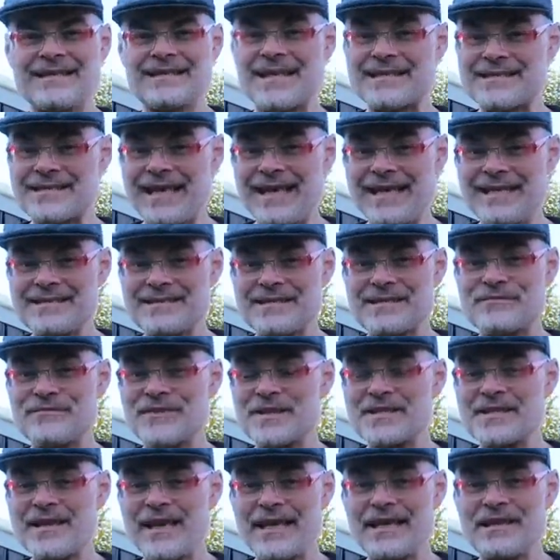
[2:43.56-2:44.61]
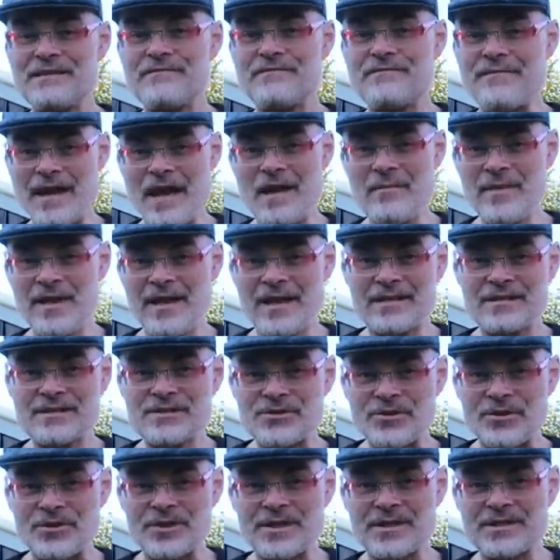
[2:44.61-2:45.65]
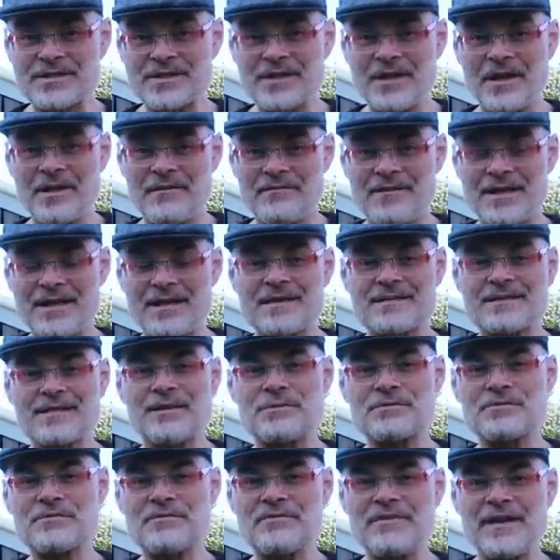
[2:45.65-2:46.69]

Das heißt, es wird keine Wärme erzeugt, wenn das Auto